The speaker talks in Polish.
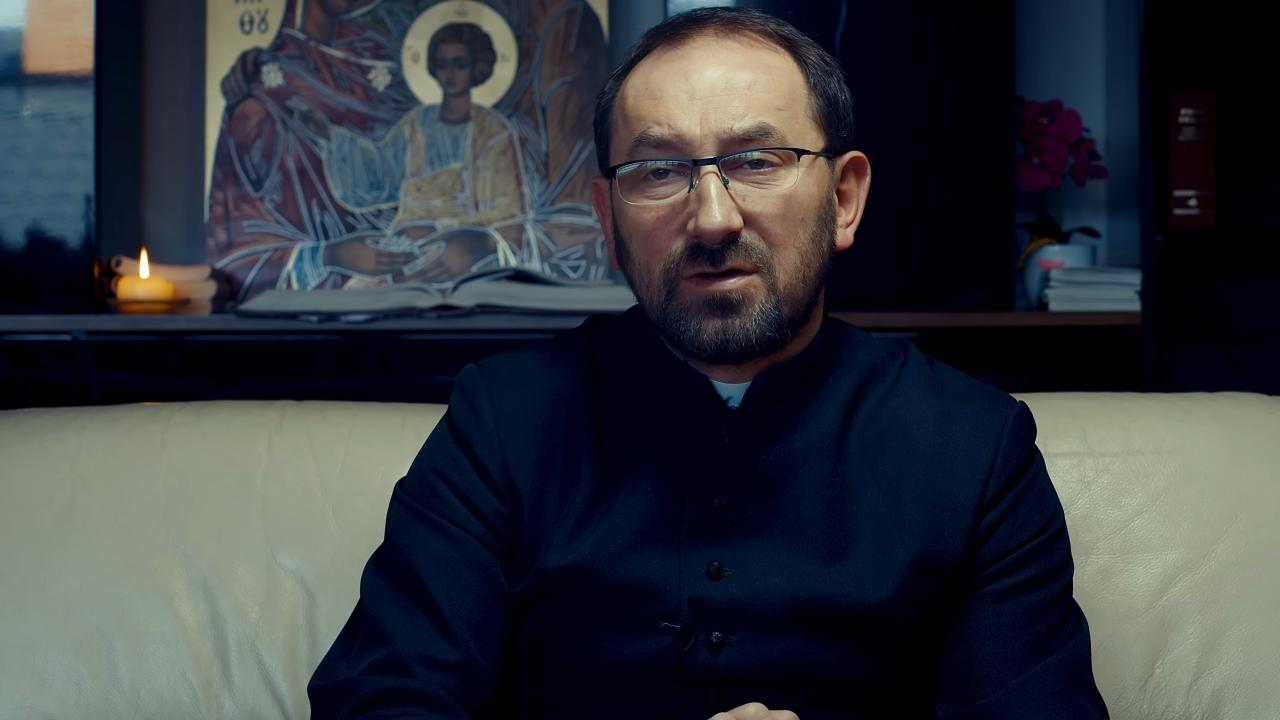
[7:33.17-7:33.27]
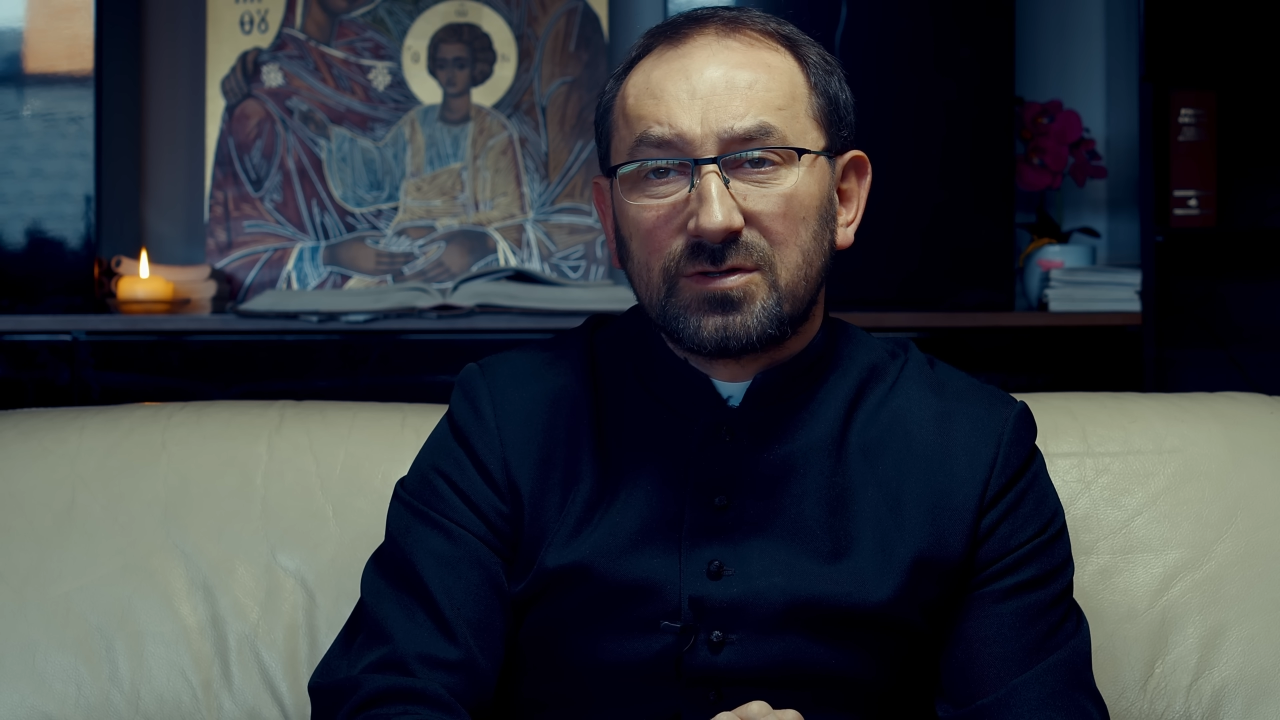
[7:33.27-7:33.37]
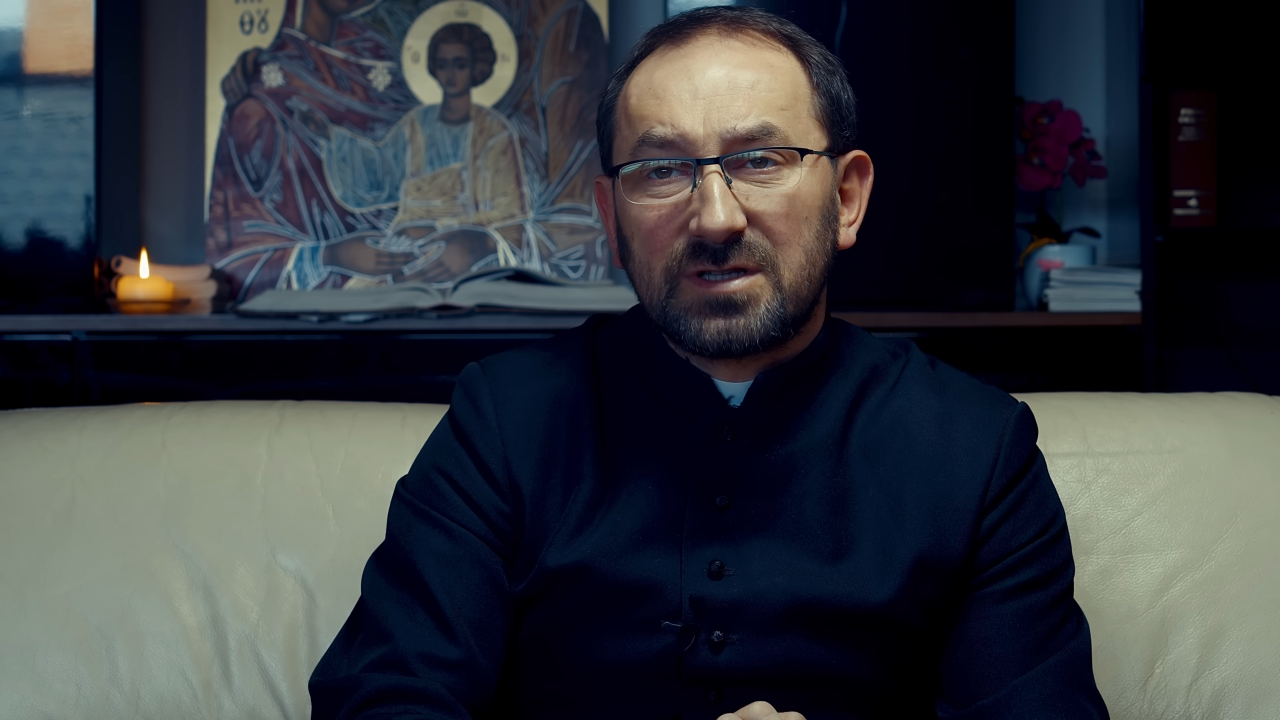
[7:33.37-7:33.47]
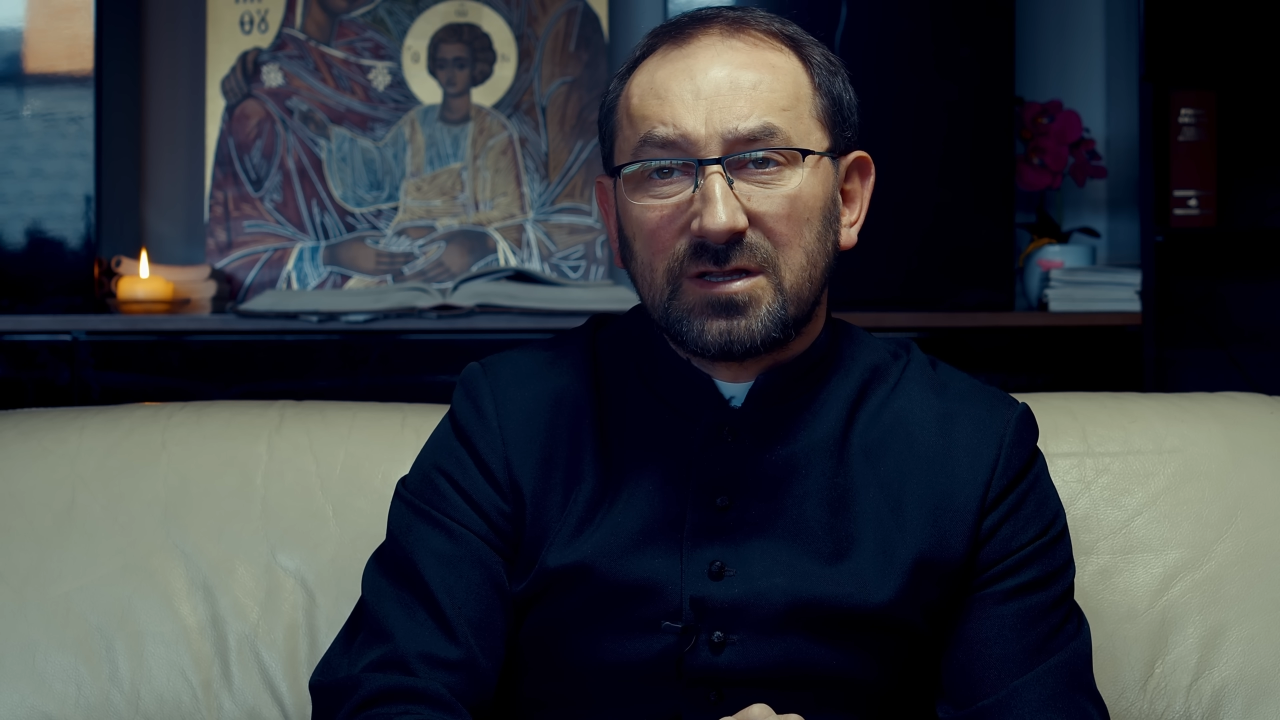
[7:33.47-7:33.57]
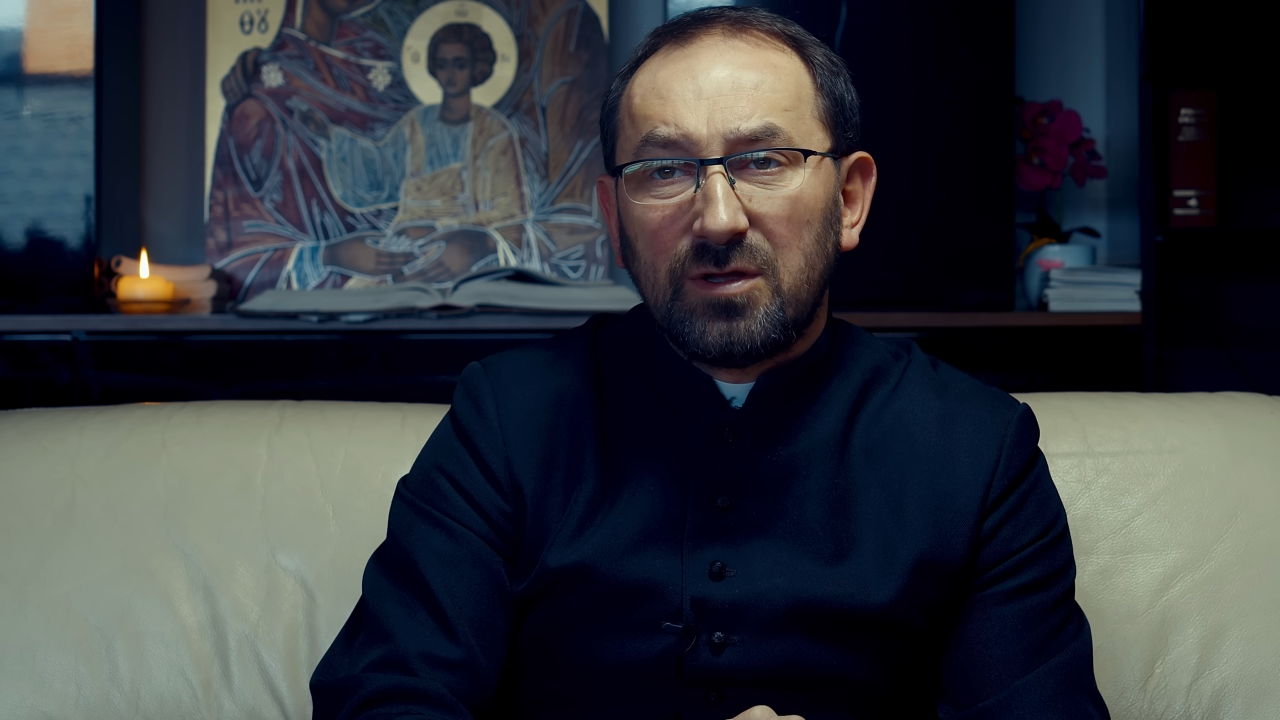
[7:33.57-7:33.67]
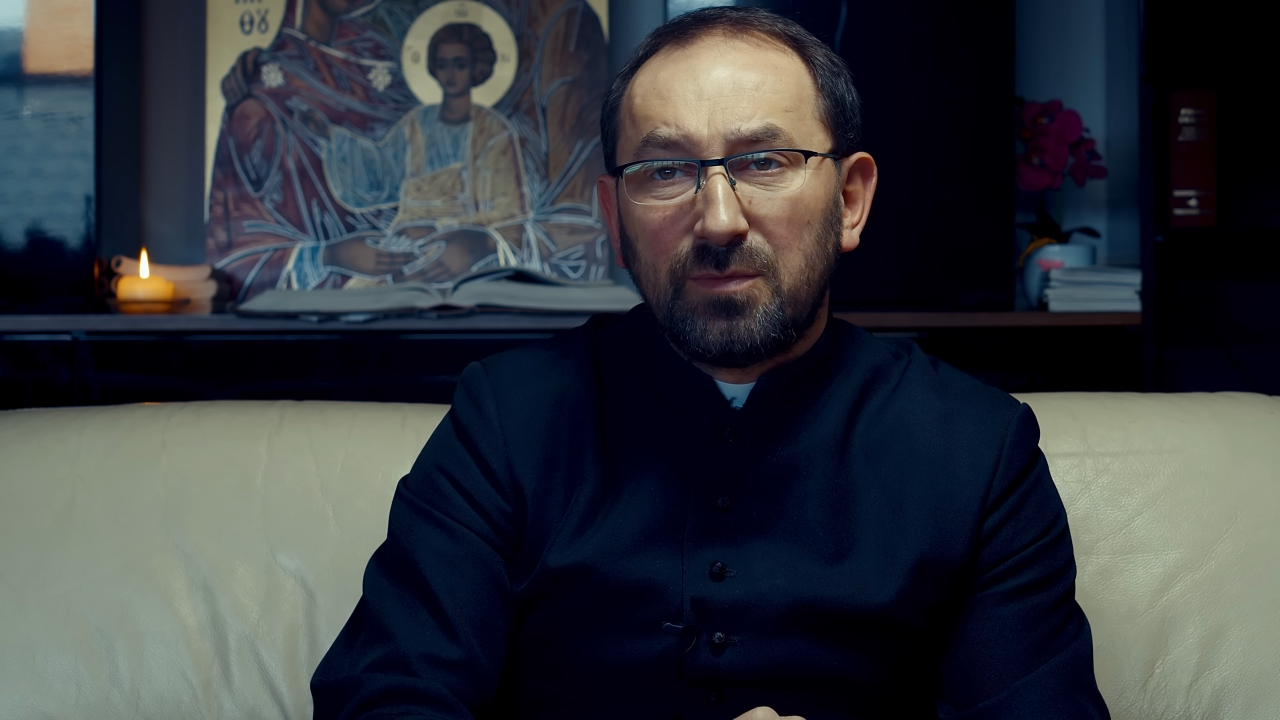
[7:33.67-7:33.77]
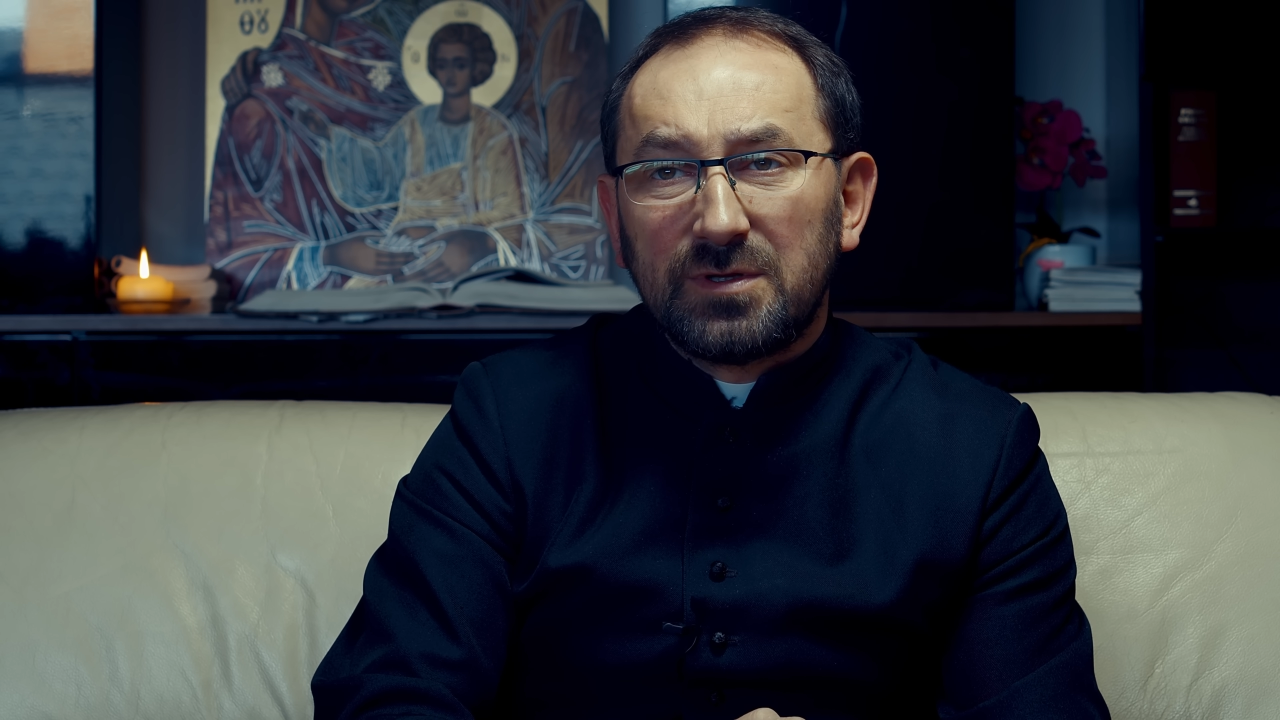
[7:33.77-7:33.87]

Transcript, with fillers: ostatnie